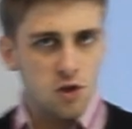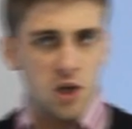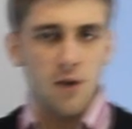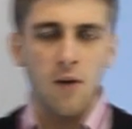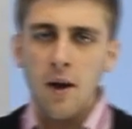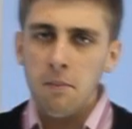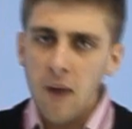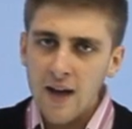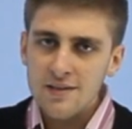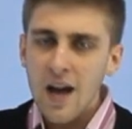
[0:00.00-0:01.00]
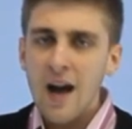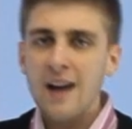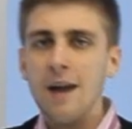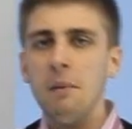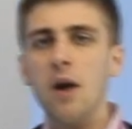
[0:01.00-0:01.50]
fugiram, mas
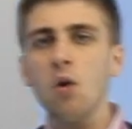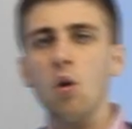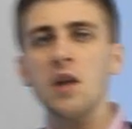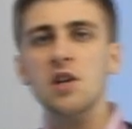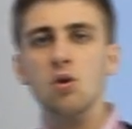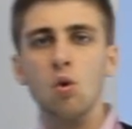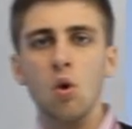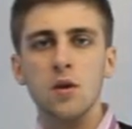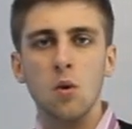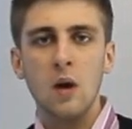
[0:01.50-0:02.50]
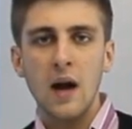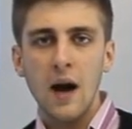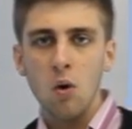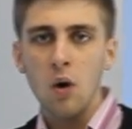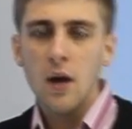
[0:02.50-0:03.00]
acabaram colidindo contra um
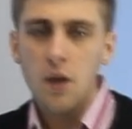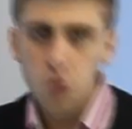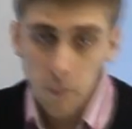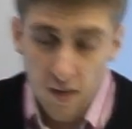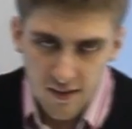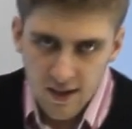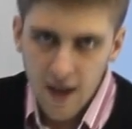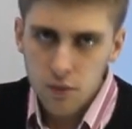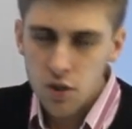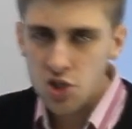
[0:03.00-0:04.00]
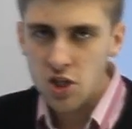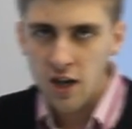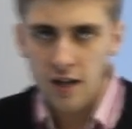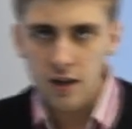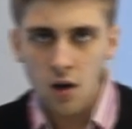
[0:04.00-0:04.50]
carro de um empresário de
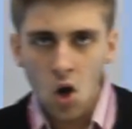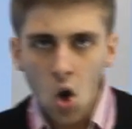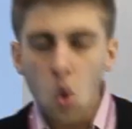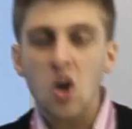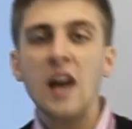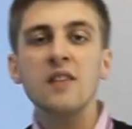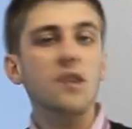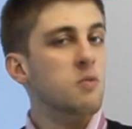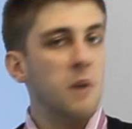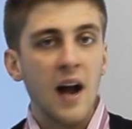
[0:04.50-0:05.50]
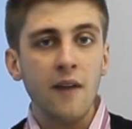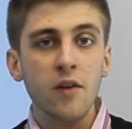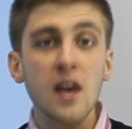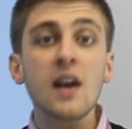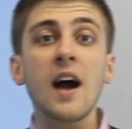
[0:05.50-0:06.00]
Xereder. O que eles não
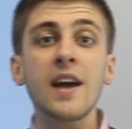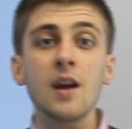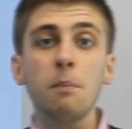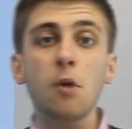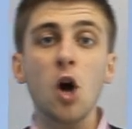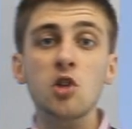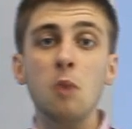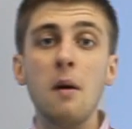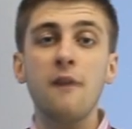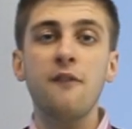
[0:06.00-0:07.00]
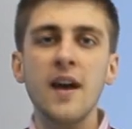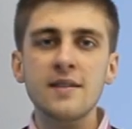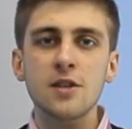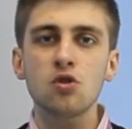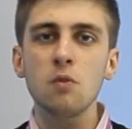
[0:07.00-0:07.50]
esperavam é que caíram próximo a uma
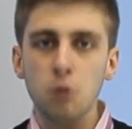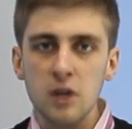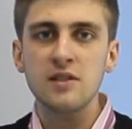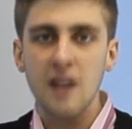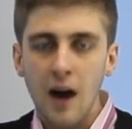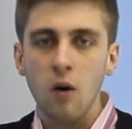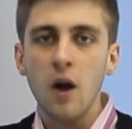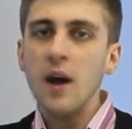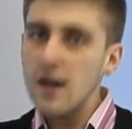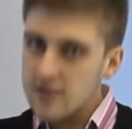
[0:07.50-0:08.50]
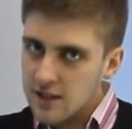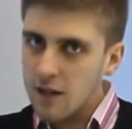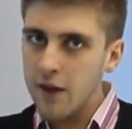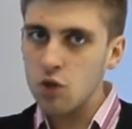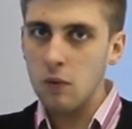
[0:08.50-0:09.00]
festa de um policial.
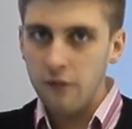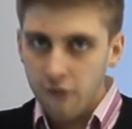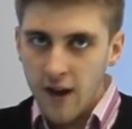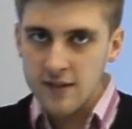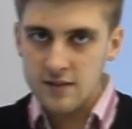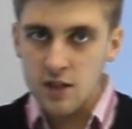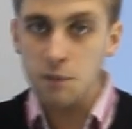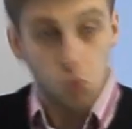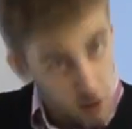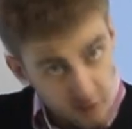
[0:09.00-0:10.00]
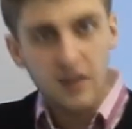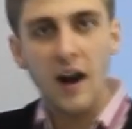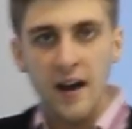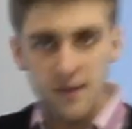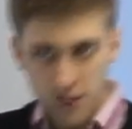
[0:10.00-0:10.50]
Exatamente, uma festa de
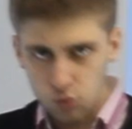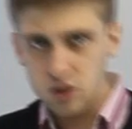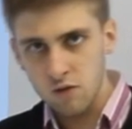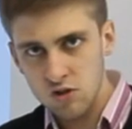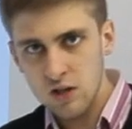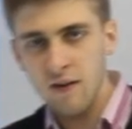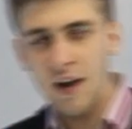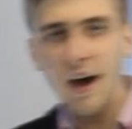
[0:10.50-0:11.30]
policiais, inclusive eu estava